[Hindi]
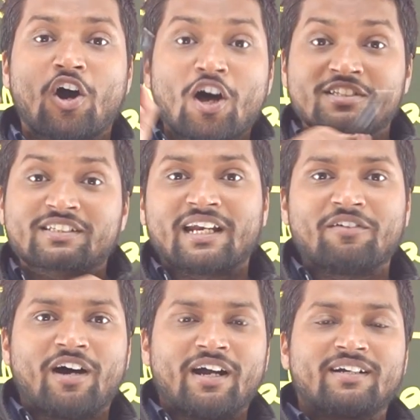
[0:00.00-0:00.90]
ऑस्कर
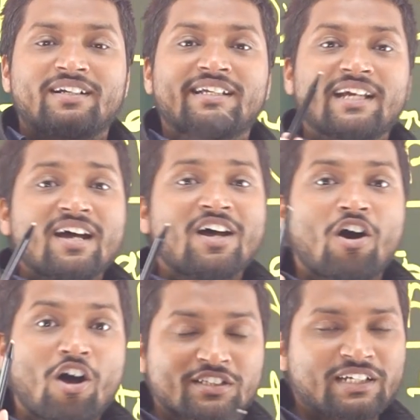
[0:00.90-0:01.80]
अवार्ड क्या
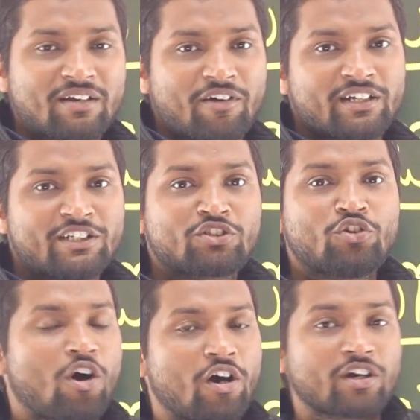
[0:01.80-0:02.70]
ऑस्कर अवार्ड जिसको
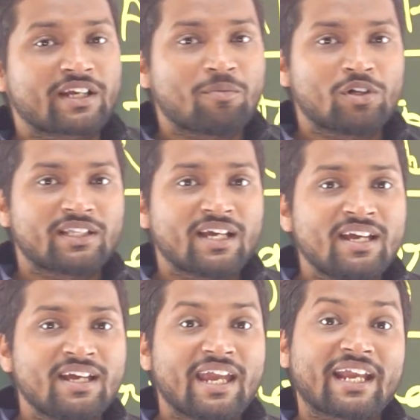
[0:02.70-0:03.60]
और क्या बोलते
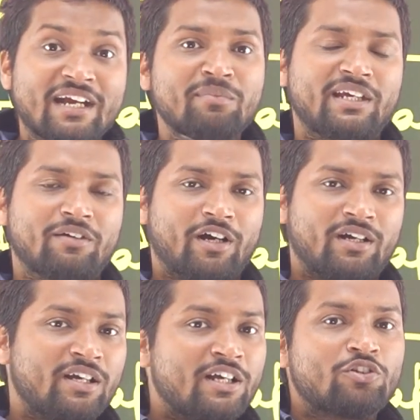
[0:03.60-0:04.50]
हैं एकेडमिक अवार्ड
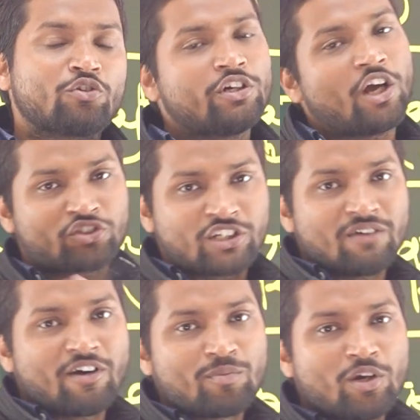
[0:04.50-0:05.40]
तो कोई ऑस्कर
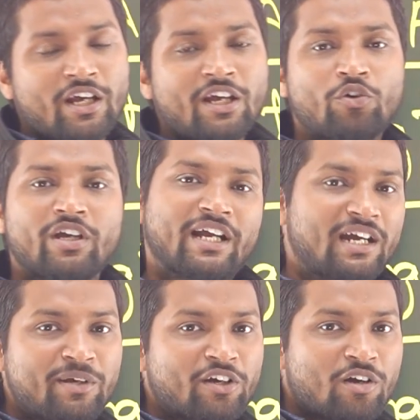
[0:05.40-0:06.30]
अवार्ड बोले कोई
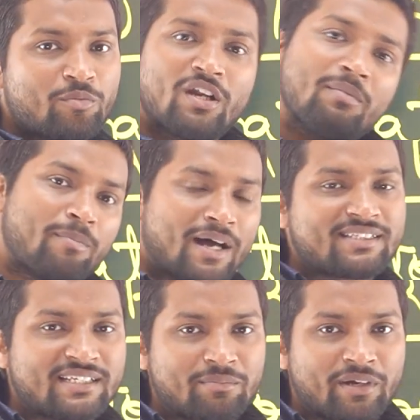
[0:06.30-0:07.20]
एकेडमिक अवार्ड बोले बात
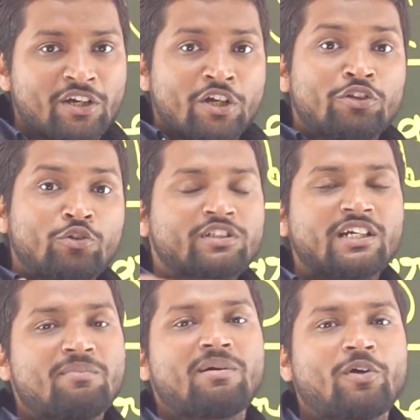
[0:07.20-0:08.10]
सेम है दूसरे
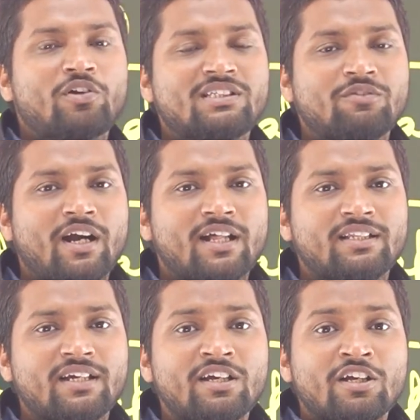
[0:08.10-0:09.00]
नंबर पे कौन से अवार्ड
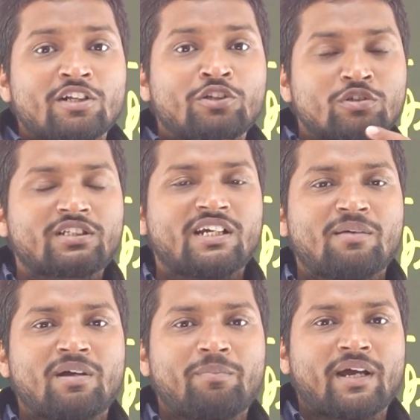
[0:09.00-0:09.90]
आते हैं दूसरे
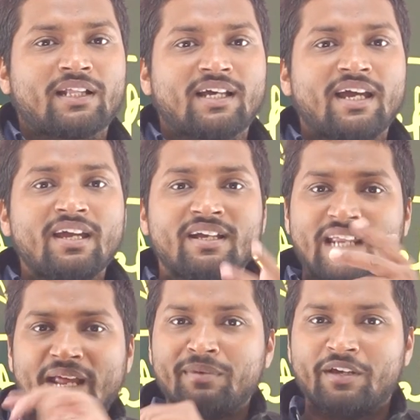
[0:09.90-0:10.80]
नंबर पे आता है
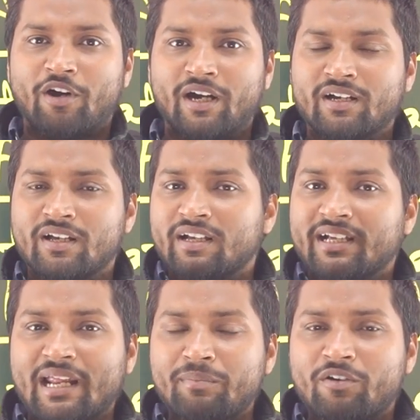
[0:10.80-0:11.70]
ग्रैमी अवार्ड
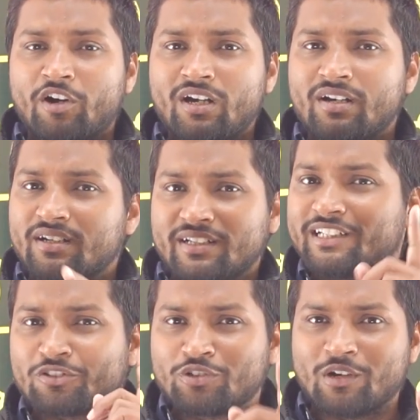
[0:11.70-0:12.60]
ग्रैमी अवार्ड ये
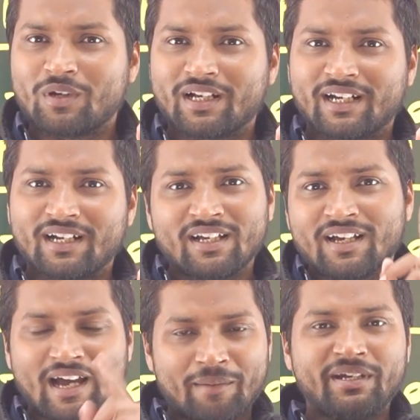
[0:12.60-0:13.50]
तो सुना हुआ लग रहा है
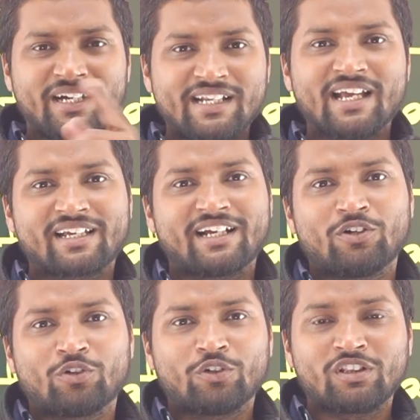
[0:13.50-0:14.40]
ना अभी इंडिया के एक
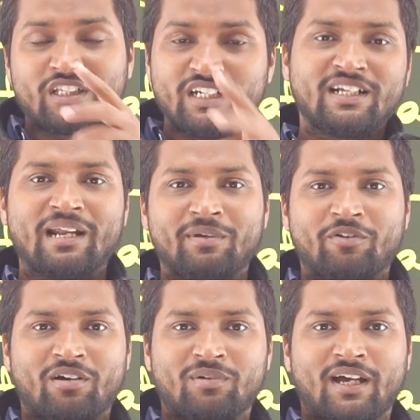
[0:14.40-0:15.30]
लोग को तीन ग्रैमी
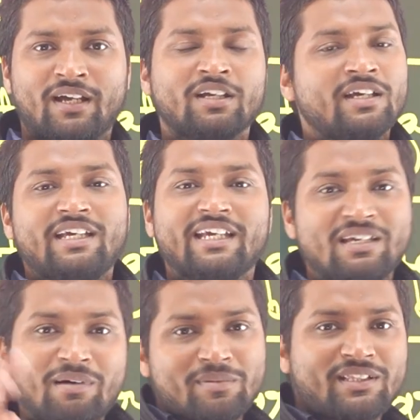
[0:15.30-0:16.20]
अवार्ड मिला है एक
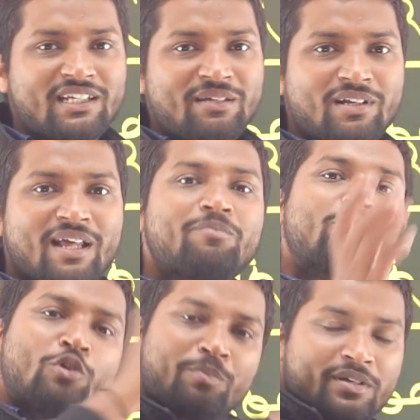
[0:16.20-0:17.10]
ही बार में तीन नहीं मिला
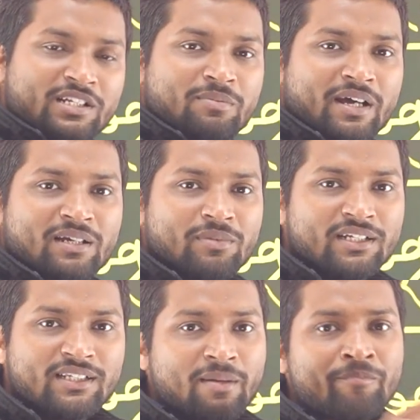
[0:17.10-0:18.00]
दो पिछली बार के
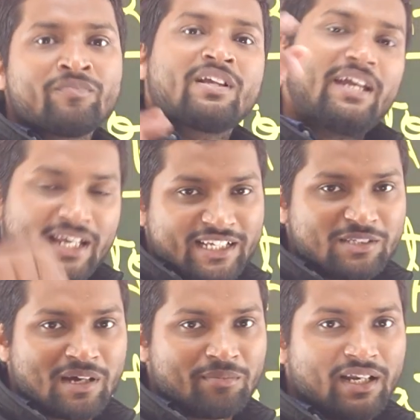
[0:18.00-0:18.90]
मिले थे एक इस
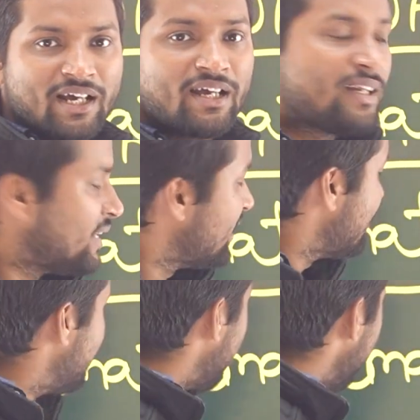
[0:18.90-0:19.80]
बार मिला है
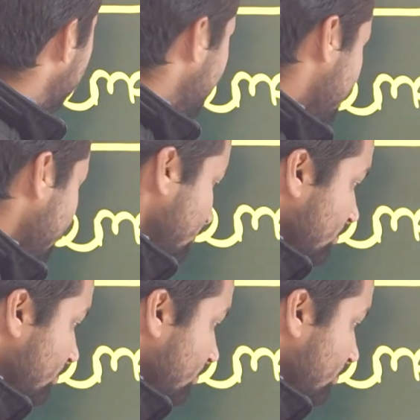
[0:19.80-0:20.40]
ठीक है